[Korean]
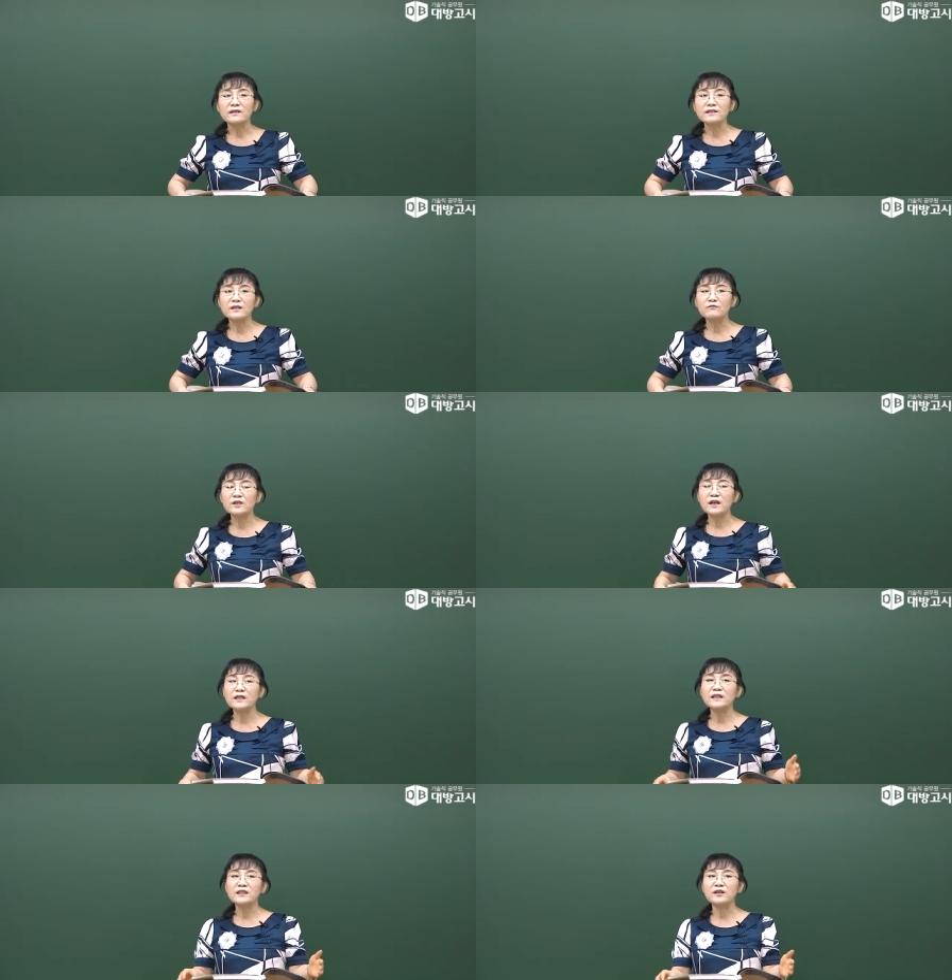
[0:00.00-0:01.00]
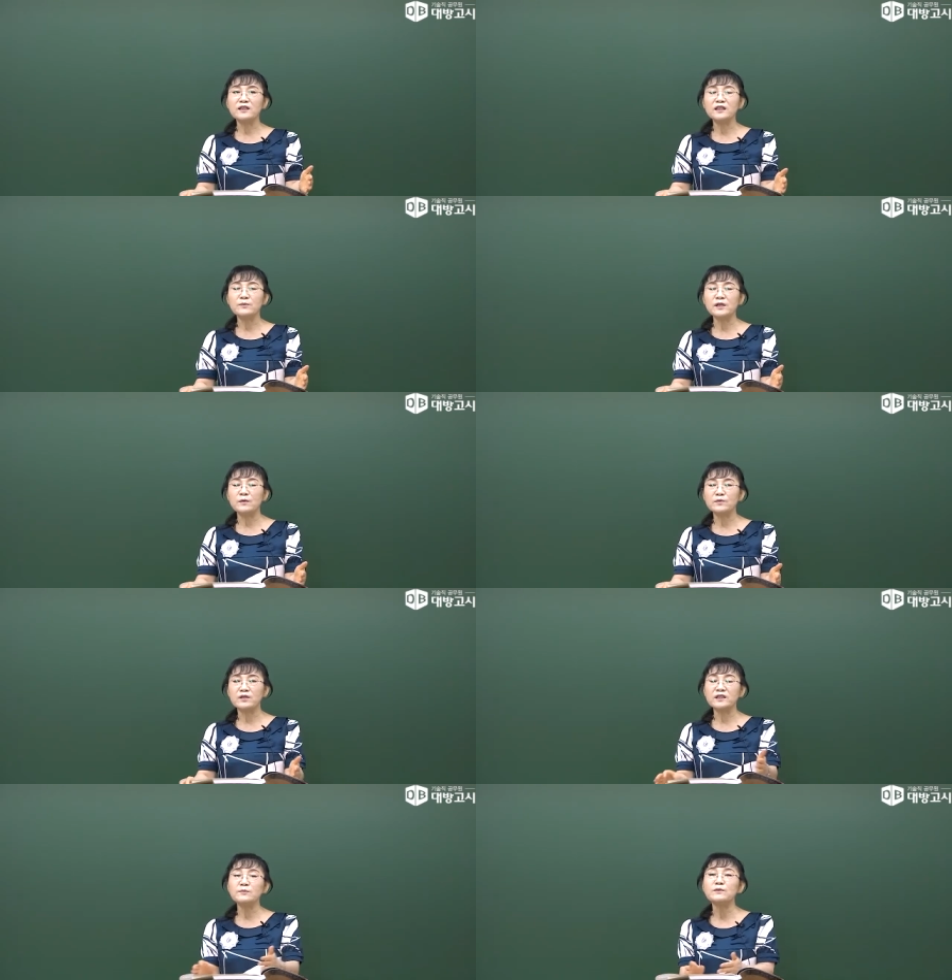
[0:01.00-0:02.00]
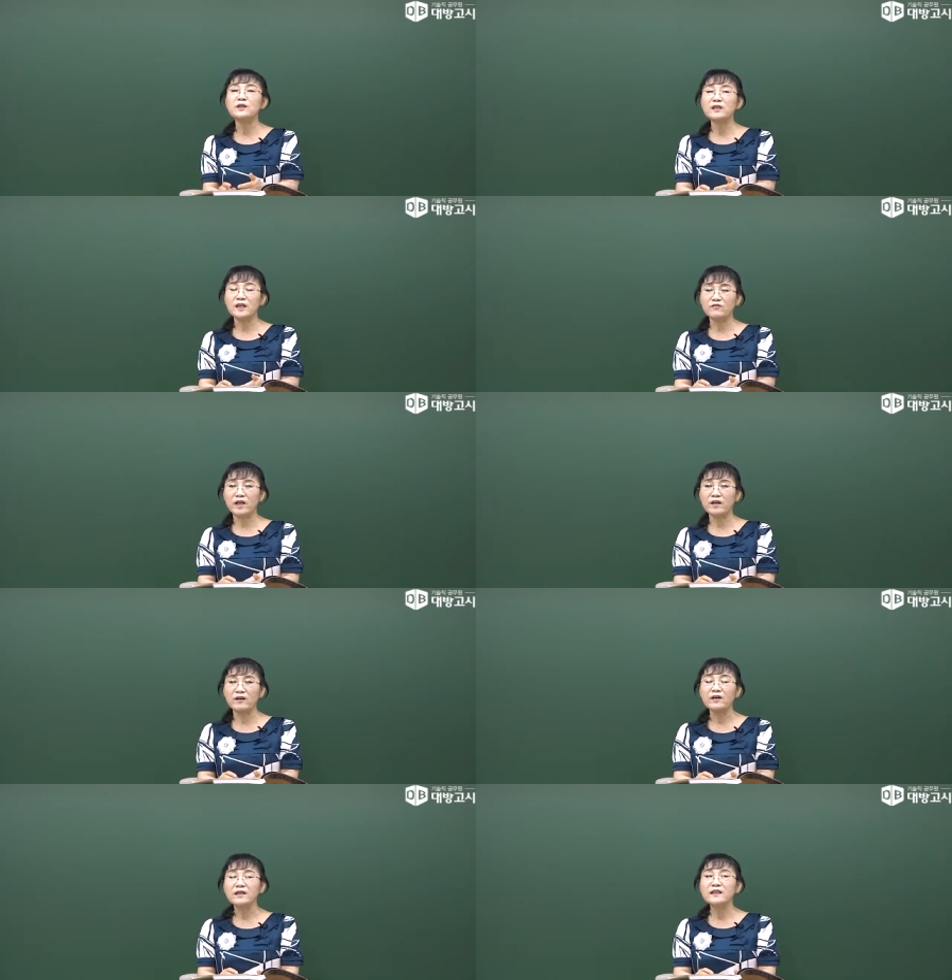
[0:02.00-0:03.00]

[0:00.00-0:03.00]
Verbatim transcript: 이제 우리가 2021년부터 10년 단위로 해요.